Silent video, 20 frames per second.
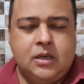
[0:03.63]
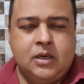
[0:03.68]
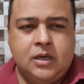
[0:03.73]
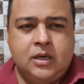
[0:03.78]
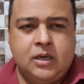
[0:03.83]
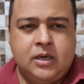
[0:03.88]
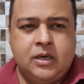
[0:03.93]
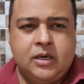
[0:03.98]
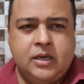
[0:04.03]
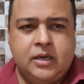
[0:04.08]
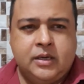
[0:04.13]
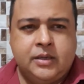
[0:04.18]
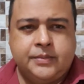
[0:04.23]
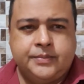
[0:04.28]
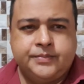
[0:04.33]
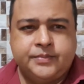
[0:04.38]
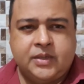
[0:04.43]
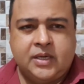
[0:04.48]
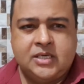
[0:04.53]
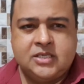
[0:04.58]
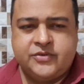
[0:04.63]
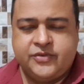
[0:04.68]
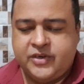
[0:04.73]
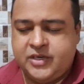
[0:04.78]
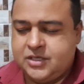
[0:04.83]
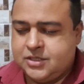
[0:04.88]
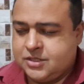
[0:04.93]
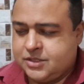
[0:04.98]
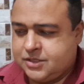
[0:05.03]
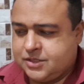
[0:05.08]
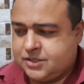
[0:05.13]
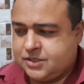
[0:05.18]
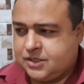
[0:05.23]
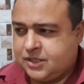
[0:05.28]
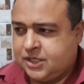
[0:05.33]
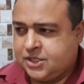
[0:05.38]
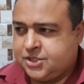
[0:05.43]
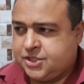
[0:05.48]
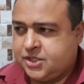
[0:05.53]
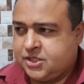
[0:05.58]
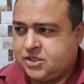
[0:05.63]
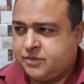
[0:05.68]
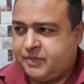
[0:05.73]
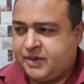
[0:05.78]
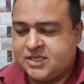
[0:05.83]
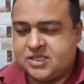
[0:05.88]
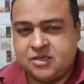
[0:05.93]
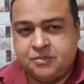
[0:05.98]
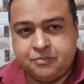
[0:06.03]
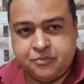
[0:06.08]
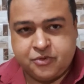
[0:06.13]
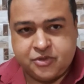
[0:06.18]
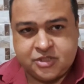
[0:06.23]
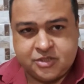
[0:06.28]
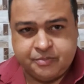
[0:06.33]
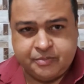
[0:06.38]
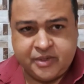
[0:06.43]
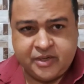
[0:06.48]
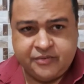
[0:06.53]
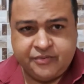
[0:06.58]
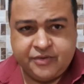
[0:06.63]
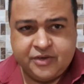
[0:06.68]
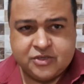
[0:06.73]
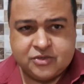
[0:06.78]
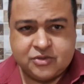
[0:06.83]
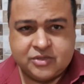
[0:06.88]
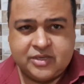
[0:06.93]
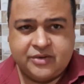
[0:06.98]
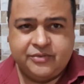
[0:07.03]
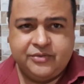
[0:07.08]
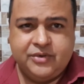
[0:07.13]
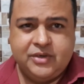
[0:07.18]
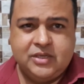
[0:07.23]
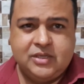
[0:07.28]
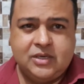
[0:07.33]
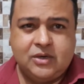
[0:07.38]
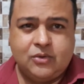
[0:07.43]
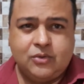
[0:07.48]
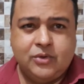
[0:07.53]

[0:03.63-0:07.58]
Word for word: É, às vezes a gente passando por imprevistos da vida,